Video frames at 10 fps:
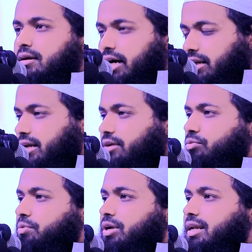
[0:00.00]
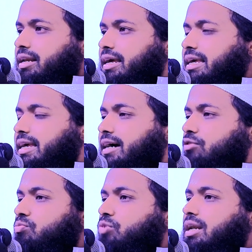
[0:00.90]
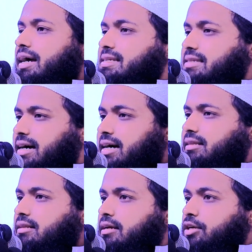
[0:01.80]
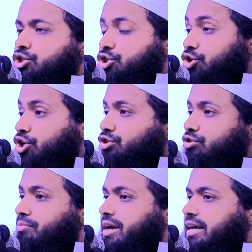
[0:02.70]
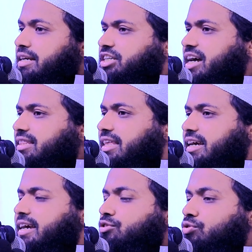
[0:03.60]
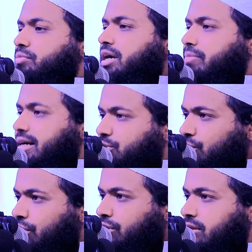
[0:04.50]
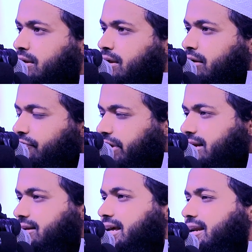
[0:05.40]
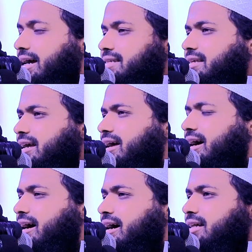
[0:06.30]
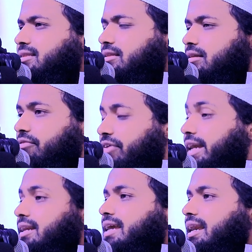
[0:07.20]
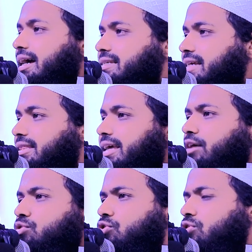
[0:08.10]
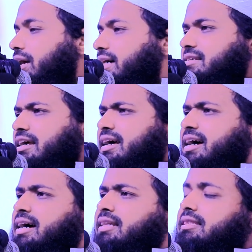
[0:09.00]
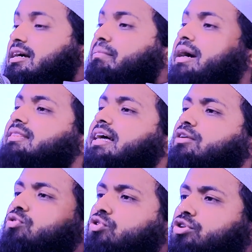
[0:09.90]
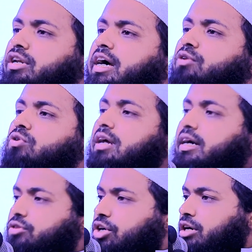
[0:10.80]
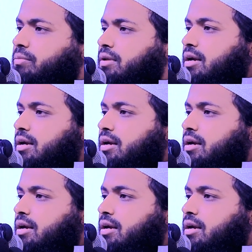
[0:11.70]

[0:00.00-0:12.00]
আল্লাহ নবী বলেন ইয়া কুমল হাসাদ শোনো তোমরা হিংসা থেকে তোমরা বাঁচো ফাইনাল হাসানাত ফাইনাল হাসাদ ইয়াকুলুল হাসানাত কামা তাকুলুন নারুল হাতব